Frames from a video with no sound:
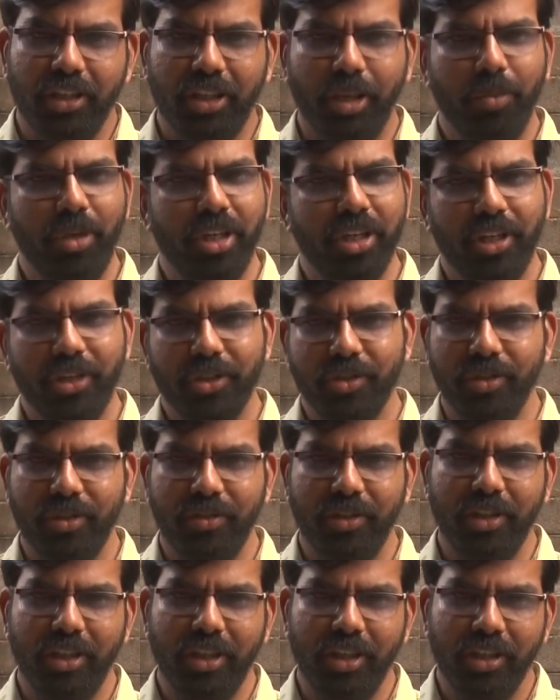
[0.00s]
தமிழக
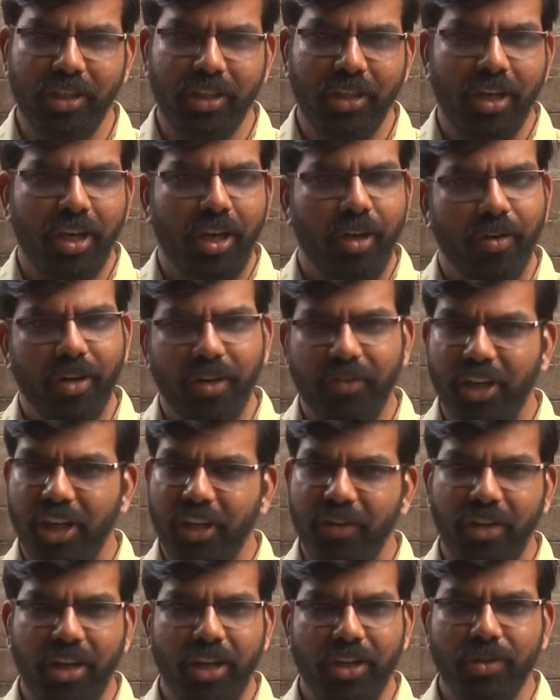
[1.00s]
அரசும் வந்து அவங்கள
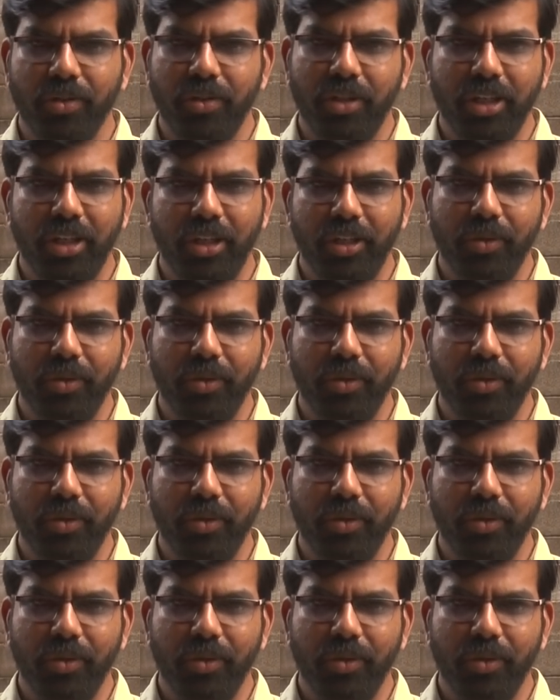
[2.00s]
வெளியே விடலான்னு சொல்லிட்டு